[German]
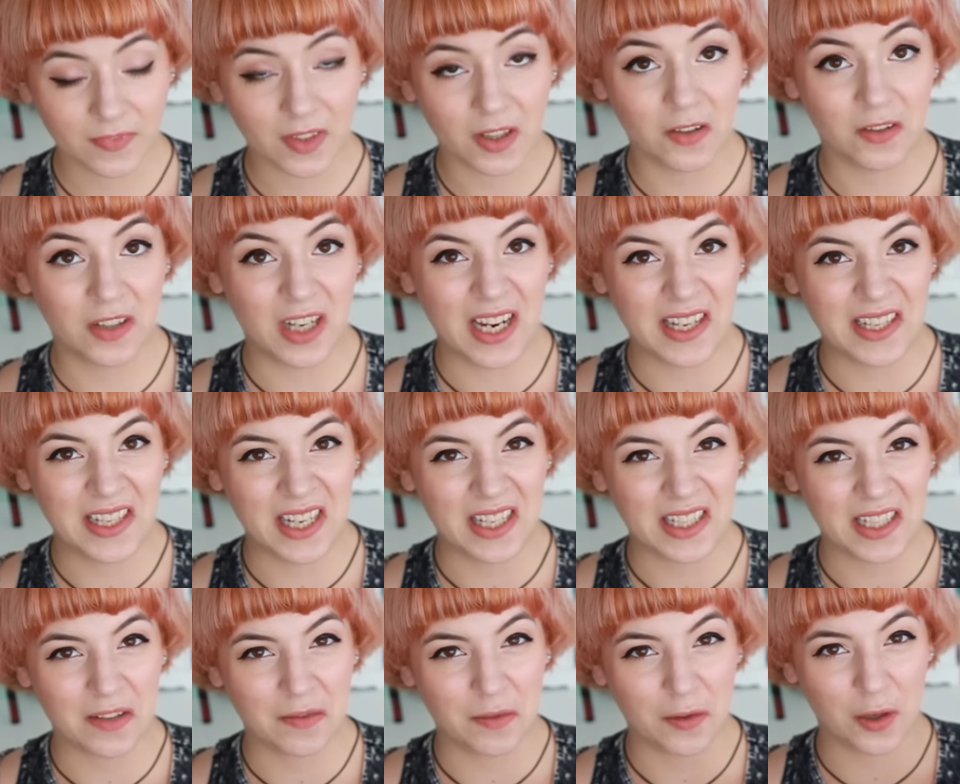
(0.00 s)
Und Anni
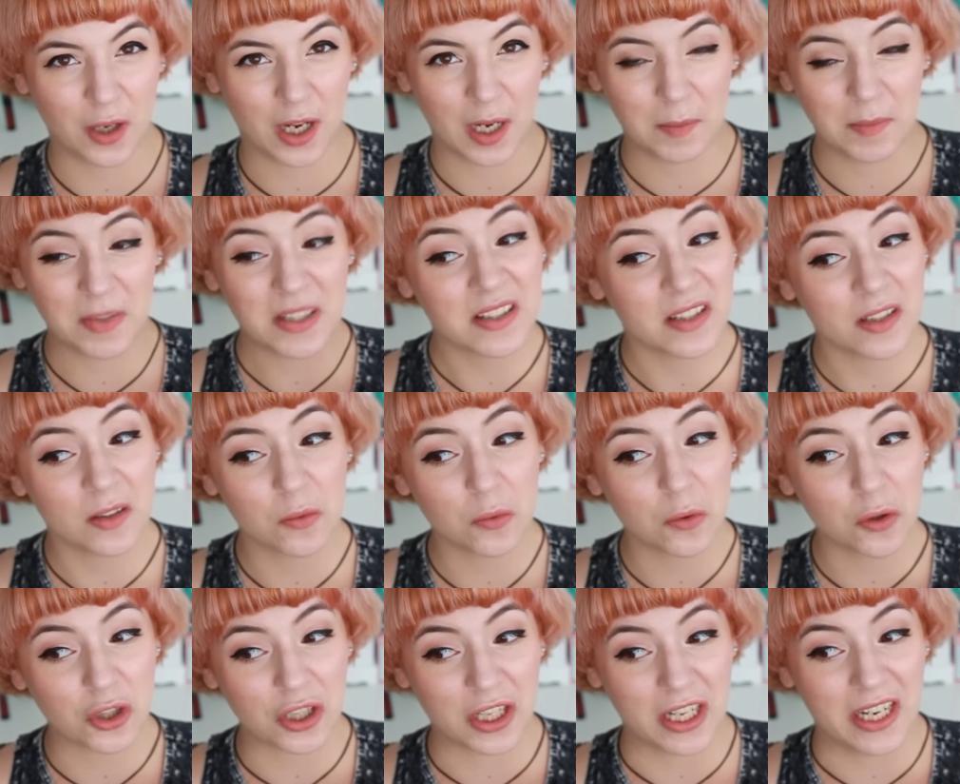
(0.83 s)
hat davon noch ein bisschen
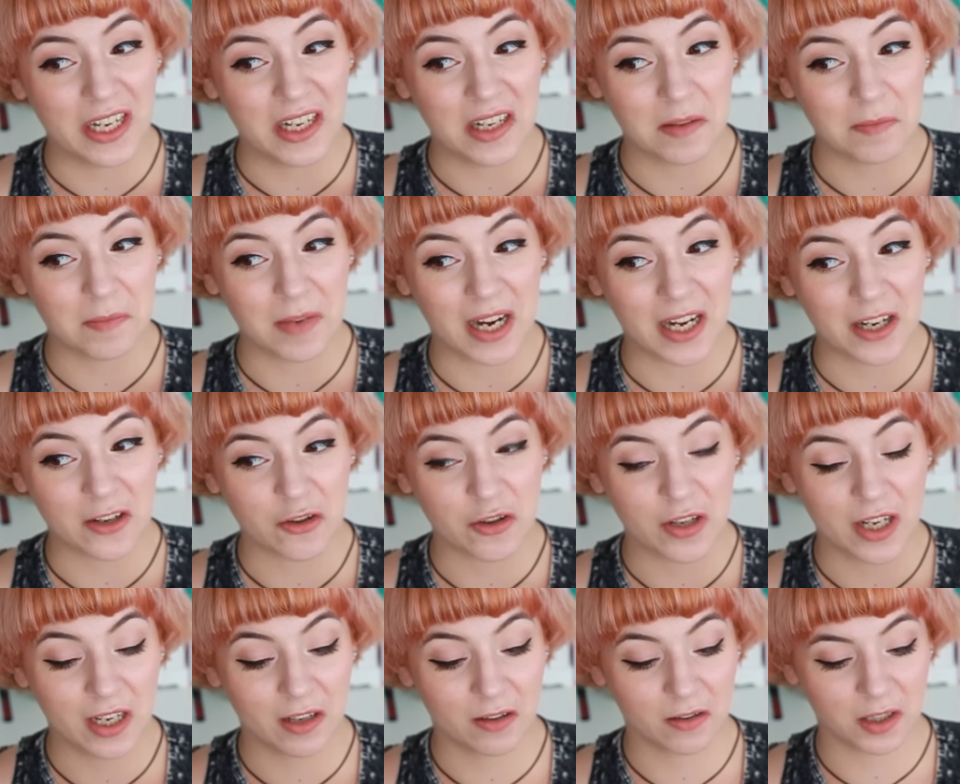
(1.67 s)
Duschgel im Bad
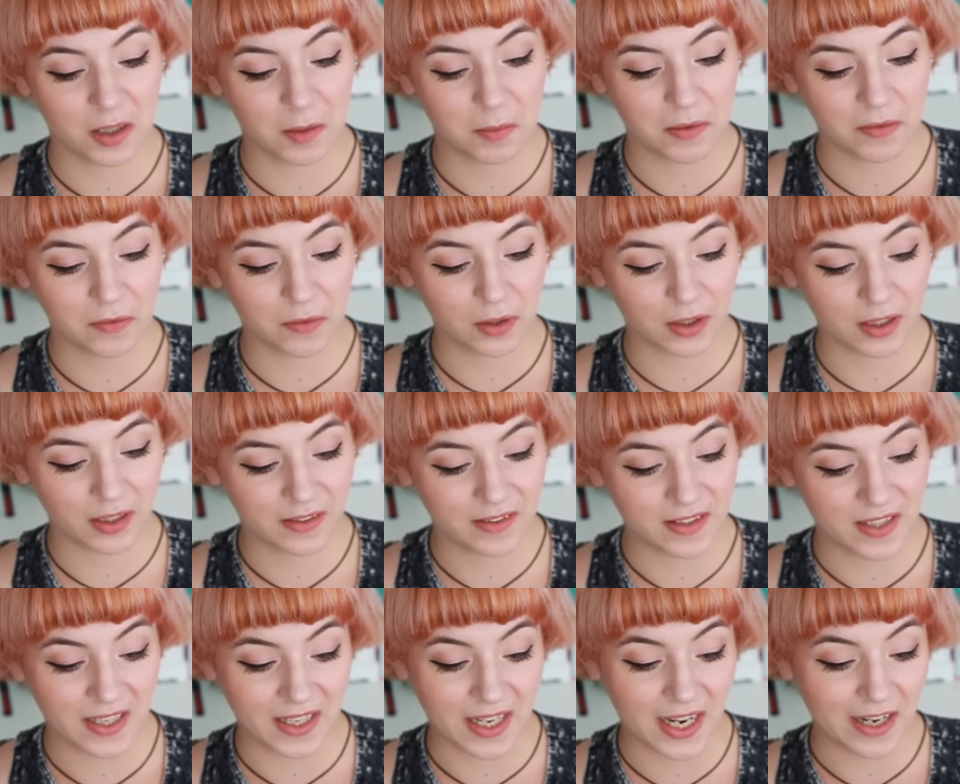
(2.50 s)
stehen und ich bin wirklich
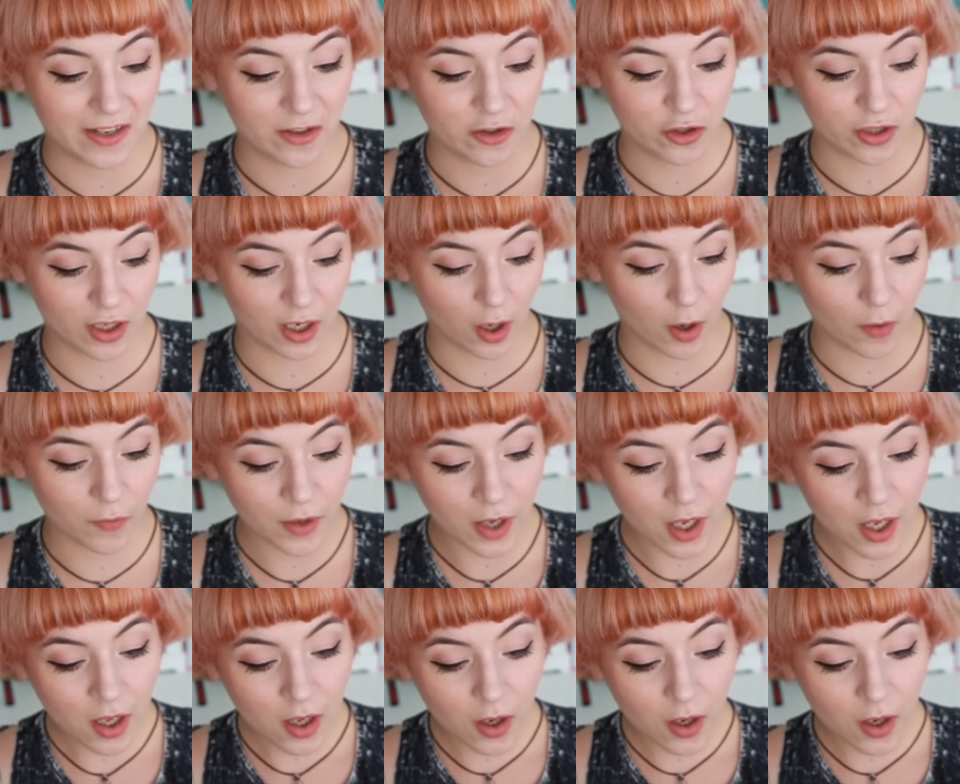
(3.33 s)
sehr neidisch darauf.